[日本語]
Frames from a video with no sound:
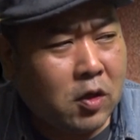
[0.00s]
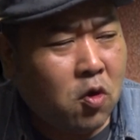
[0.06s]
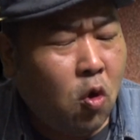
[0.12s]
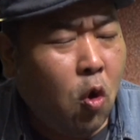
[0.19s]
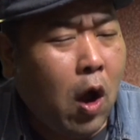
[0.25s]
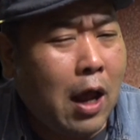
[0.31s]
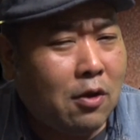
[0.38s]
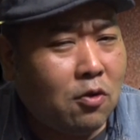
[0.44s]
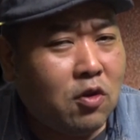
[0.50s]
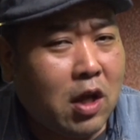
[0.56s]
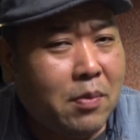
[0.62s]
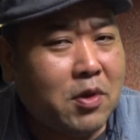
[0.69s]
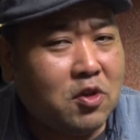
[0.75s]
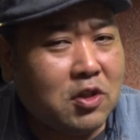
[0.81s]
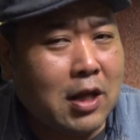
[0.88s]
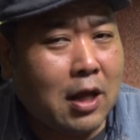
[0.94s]
後半の
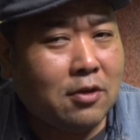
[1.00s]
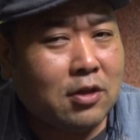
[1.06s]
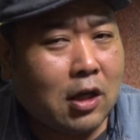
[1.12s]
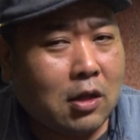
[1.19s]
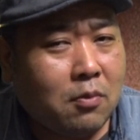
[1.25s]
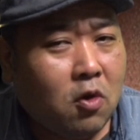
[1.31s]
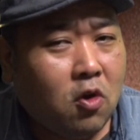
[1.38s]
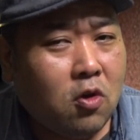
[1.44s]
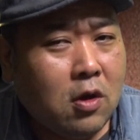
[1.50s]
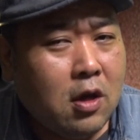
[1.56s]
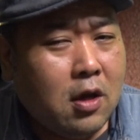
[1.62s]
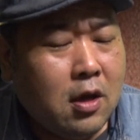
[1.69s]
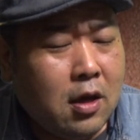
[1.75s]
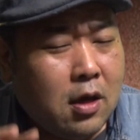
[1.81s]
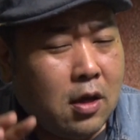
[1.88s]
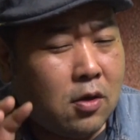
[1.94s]
レビューになるんだけども、
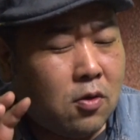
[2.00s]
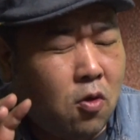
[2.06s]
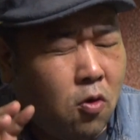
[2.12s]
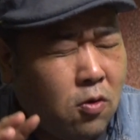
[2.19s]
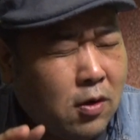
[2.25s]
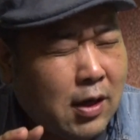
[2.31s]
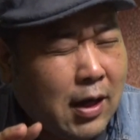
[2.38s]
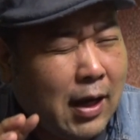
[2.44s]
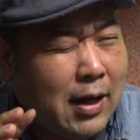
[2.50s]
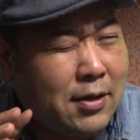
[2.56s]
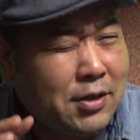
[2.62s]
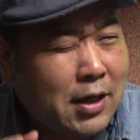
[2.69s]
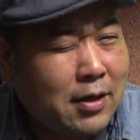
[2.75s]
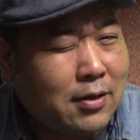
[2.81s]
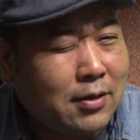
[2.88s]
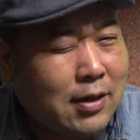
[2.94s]
こっから
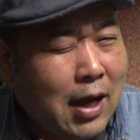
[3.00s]
若